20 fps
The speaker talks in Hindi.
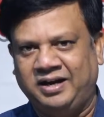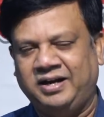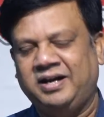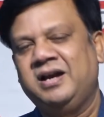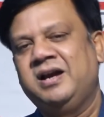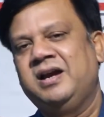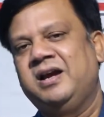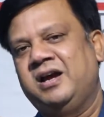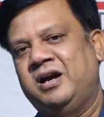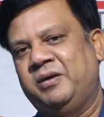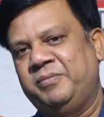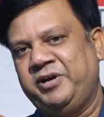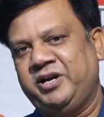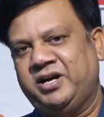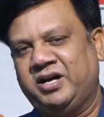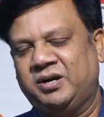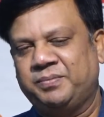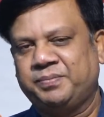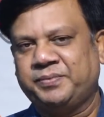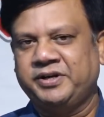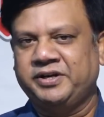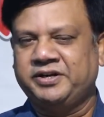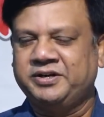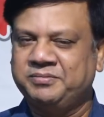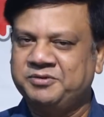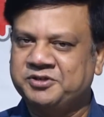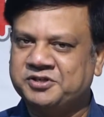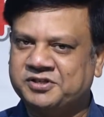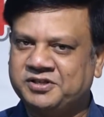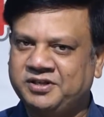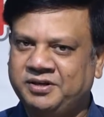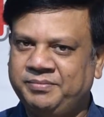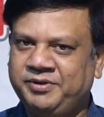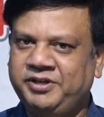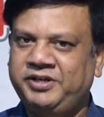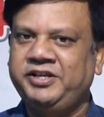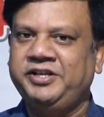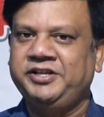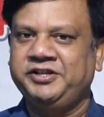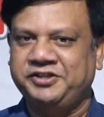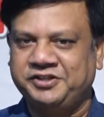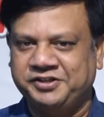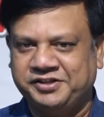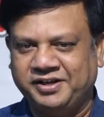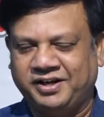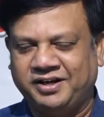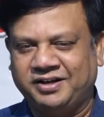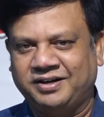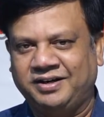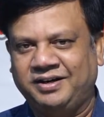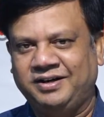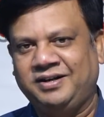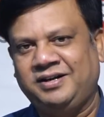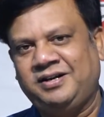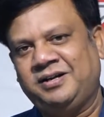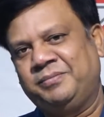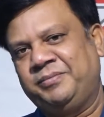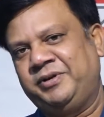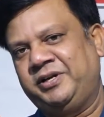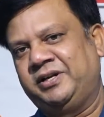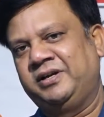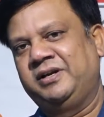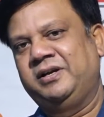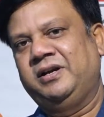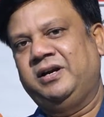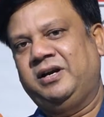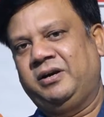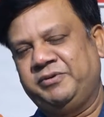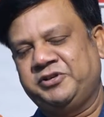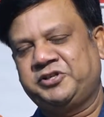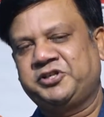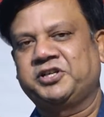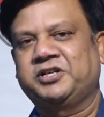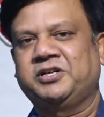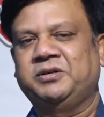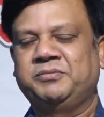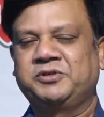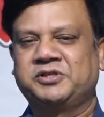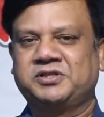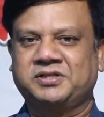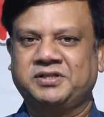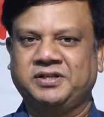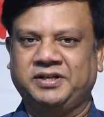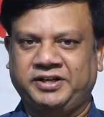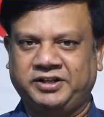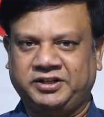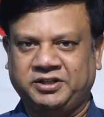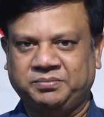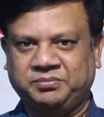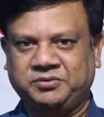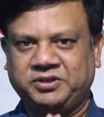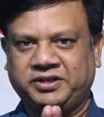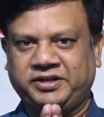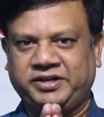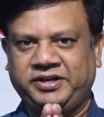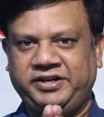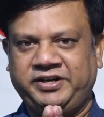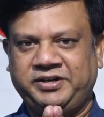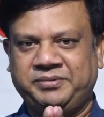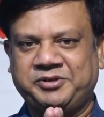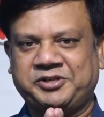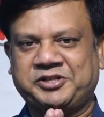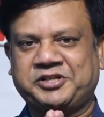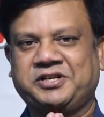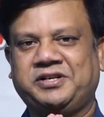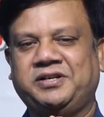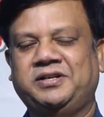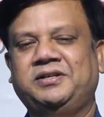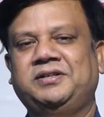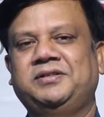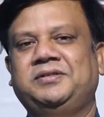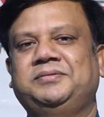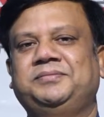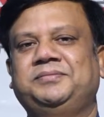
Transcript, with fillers: है हमें आपके कमेंट्स का भी इंतजार रहेगा हमें अवश्य कमेंट्स करें तब तक के लिए नमस्कार